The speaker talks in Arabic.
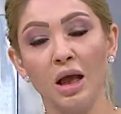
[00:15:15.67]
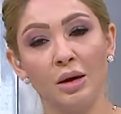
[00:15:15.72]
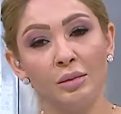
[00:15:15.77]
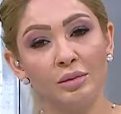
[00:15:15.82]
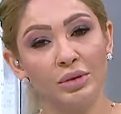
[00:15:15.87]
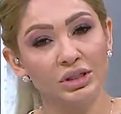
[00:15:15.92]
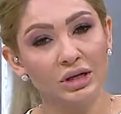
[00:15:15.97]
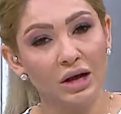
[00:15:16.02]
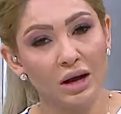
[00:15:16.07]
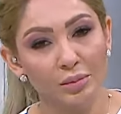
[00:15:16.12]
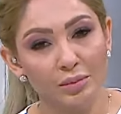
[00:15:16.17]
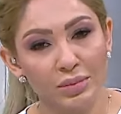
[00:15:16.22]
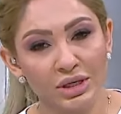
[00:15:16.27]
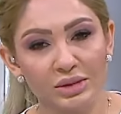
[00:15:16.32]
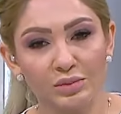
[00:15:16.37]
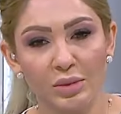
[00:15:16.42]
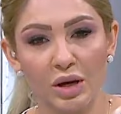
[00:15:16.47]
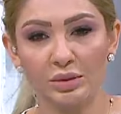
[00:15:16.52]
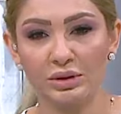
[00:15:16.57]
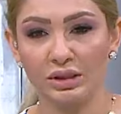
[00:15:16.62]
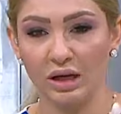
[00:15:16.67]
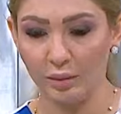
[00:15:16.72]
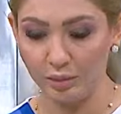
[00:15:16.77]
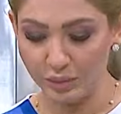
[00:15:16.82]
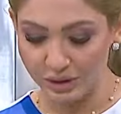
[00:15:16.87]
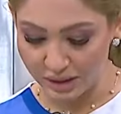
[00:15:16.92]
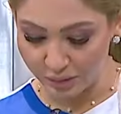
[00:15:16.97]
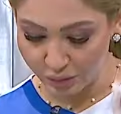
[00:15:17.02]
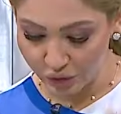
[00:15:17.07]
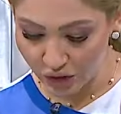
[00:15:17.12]
بتخبص ما
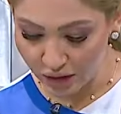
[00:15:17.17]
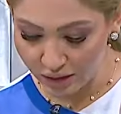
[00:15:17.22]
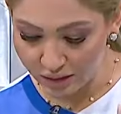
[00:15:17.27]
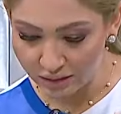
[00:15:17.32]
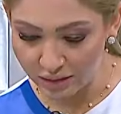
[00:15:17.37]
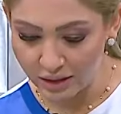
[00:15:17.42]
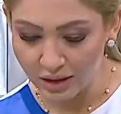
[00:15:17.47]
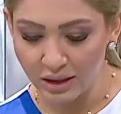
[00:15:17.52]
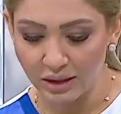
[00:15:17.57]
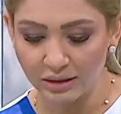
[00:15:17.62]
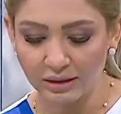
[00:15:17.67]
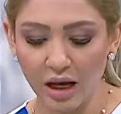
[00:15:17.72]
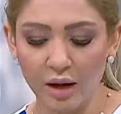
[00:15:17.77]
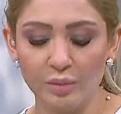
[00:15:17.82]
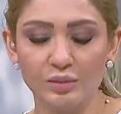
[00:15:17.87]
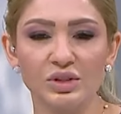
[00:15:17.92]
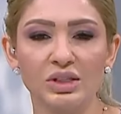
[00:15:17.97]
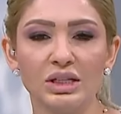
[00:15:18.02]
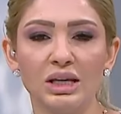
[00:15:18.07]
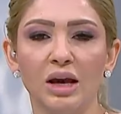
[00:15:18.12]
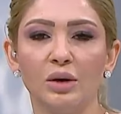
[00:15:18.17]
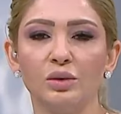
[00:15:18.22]
بتخبص بشرط تحمصيها